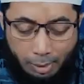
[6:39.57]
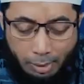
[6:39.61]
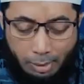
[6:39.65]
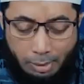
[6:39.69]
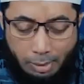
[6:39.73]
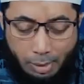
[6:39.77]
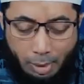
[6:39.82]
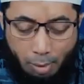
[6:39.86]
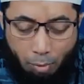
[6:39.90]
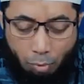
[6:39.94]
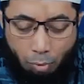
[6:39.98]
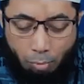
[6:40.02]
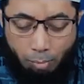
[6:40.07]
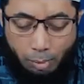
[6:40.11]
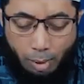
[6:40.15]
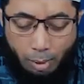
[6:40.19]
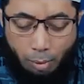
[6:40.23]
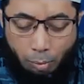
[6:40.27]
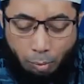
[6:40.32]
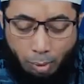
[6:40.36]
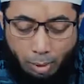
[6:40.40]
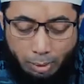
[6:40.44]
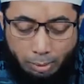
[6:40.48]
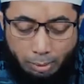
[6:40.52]
innahum
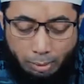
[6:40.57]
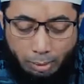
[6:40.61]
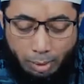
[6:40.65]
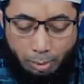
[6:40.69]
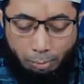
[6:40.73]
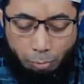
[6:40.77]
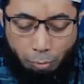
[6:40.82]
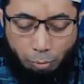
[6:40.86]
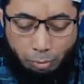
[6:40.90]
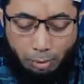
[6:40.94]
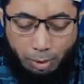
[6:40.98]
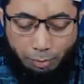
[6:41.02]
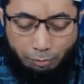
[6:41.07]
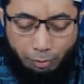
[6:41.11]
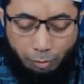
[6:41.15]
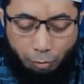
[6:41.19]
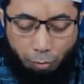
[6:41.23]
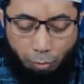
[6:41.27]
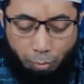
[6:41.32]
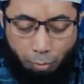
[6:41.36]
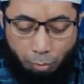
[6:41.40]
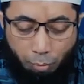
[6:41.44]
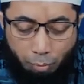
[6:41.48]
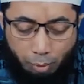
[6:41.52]
la yu'adzabuna fi
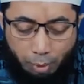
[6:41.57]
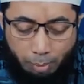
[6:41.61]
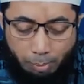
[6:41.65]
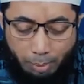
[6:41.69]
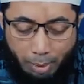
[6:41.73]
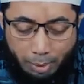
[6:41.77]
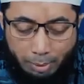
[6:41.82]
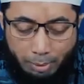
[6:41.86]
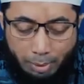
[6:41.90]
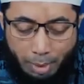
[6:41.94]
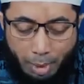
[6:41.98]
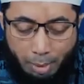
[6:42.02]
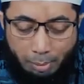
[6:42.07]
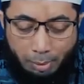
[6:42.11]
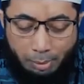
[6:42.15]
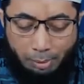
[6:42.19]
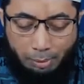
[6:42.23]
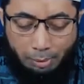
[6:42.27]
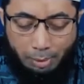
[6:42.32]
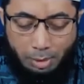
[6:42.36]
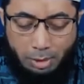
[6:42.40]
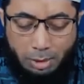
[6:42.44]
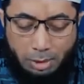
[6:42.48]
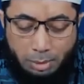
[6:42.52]
kuburim
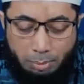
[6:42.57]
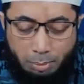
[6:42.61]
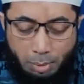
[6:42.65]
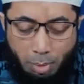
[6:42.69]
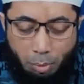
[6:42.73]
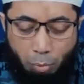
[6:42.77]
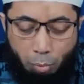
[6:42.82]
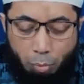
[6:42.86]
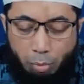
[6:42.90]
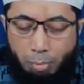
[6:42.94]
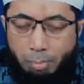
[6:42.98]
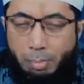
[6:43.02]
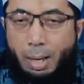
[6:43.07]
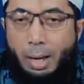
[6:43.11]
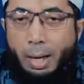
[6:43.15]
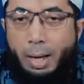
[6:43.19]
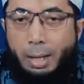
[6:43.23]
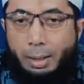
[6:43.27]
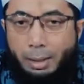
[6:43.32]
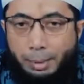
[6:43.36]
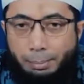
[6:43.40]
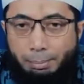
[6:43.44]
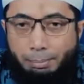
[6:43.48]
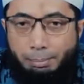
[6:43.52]
azaban tasma'uhul
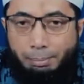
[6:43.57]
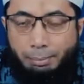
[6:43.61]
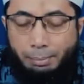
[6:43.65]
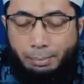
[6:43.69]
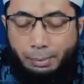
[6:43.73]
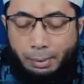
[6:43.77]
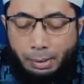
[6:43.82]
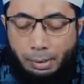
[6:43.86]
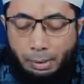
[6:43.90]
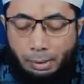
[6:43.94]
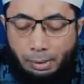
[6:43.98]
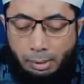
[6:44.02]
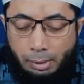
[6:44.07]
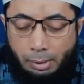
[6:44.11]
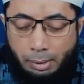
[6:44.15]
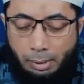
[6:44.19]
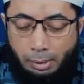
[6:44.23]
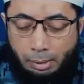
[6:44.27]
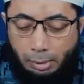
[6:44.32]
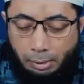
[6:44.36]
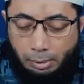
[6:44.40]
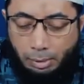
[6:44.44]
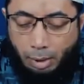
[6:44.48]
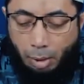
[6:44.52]
bahaim.
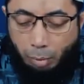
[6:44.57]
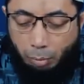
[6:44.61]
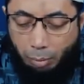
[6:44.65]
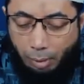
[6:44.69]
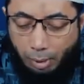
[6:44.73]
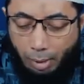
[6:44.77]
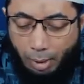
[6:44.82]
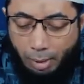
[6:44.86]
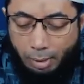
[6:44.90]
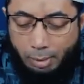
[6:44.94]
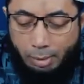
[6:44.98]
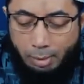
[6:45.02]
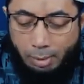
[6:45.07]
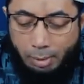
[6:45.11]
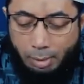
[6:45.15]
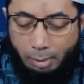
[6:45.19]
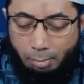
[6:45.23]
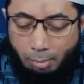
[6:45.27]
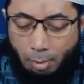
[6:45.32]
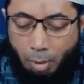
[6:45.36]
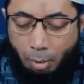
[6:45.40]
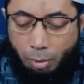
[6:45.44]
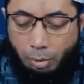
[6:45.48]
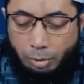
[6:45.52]
Ketahuilah
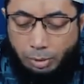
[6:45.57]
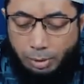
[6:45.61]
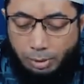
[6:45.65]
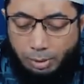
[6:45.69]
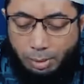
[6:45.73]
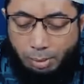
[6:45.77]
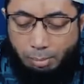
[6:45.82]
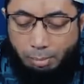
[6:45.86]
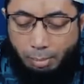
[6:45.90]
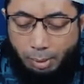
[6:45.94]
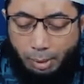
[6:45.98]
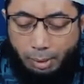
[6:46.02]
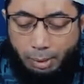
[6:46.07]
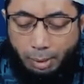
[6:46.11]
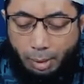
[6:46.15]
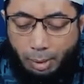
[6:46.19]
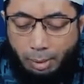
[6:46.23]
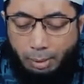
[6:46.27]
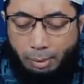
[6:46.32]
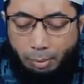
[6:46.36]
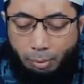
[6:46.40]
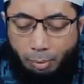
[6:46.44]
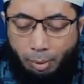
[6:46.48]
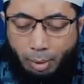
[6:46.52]
bahwasanya
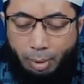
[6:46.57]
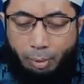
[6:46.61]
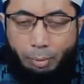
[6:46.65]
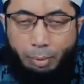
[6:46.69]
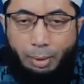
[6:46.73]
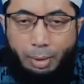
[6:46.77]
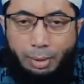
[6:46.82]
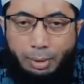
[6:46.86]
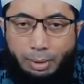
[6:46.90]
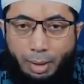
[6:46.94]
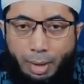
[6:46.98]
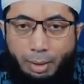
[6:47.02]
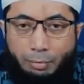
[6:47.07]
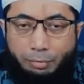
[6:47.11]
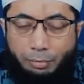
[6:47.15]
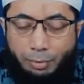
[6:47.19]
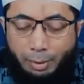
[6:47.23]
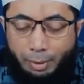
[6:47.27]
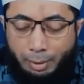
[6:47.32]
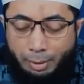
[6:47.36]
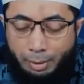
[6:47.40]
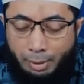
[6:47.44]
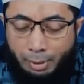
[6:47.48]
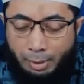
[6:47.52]
mereka orang-orang
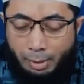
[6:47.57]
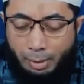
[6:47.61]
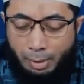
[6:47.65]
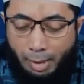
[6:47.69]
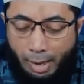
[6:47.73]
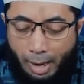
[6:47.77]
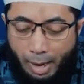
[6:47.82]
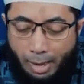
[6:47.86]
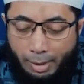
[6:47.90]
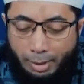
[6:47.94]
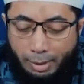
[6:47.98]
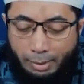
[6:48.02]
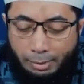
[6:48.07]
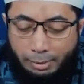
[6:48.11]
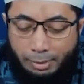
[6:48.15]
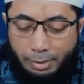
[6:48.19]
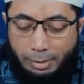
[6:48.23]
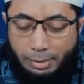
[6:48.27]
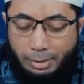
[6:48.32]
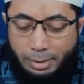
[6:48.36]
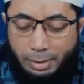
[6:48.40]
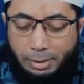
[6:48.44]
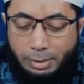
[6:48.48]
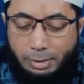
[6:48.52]
kafir akan
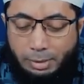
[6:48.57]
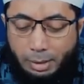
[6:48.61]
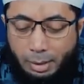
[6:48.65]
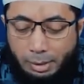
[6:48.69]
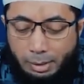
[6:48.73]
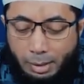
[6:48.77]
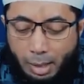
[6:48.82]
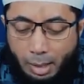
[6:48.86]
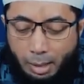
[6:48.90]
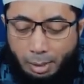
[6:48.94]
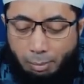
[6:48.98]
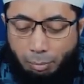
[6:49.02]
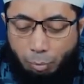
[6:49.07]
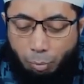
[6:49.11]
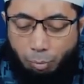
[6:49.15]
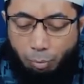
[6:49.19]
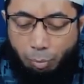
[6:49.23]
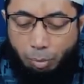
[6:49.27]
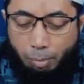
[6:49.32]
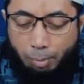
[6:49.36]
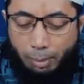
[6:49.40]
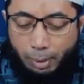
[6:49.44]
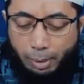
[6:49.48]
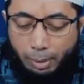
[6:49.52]
disiksa di alam
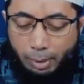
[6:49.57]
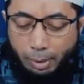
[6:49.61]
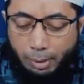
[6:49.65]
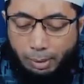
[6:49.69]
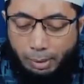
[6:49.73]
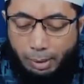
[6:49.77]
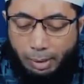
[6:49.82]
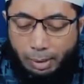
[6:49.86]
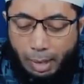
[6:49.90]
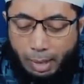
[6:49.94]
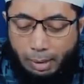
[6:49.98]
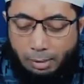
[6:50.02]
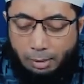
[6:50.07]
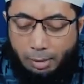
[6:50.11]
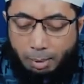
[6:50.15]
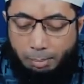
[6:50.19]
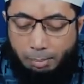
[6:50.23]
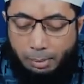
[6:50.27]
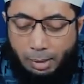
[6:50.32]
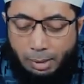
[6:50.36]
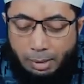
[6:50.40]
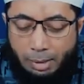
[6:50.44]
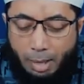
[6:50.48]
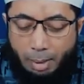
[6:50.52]
kubur mereka dengan
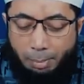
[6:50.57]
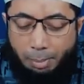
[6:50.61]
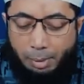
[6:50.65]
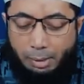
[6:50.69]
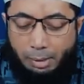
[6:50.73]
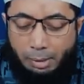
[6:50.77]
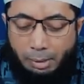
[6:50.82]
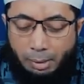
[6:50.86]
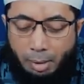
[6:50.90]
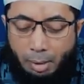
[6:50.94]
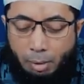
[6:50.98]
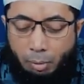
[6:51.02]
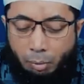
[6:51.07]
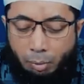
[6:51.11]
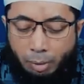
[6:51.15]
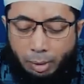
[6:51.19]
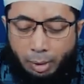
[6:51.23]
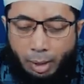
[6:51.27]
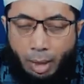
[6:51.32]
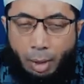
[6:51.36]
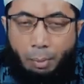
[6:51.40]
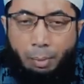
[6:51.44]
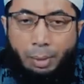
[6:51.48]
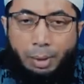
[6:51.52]
azab yang dapat didengar
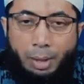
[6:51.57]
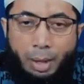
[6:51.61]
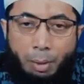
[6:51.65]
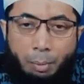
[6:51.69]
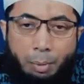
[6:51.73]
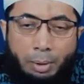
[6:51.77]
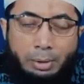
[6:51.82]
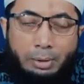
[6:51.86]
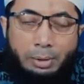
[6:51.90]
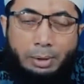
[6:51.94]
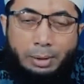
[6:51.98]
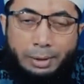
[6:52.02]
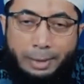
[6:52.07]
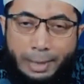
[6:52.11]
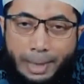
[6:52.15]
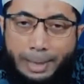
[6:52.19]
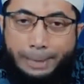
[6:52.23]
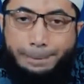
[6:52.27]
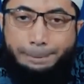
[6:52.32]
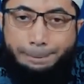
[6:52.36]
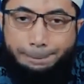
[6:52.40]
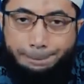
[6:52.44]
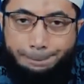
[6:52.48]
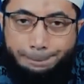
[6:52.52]
oleh hewan-hewan
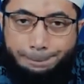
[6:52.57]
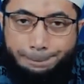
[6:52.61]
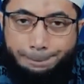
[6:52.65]
ternak.